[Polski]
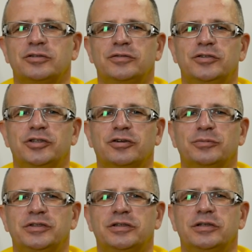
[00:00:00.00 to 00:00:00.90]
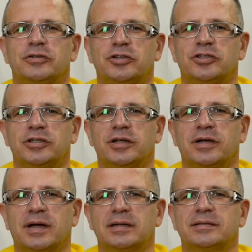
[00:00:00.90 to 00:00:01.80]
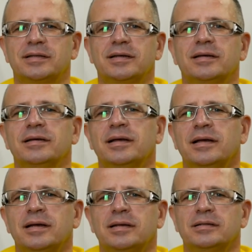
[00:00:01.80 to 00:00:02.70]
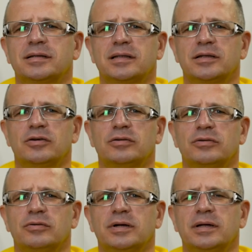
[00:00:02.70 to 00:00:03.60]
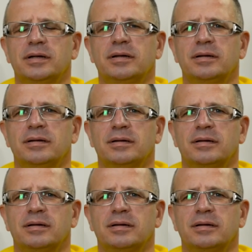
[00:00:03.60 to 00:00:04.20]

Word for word: oczywiście komisyjne orzeczenie lekarskie z kategorią E.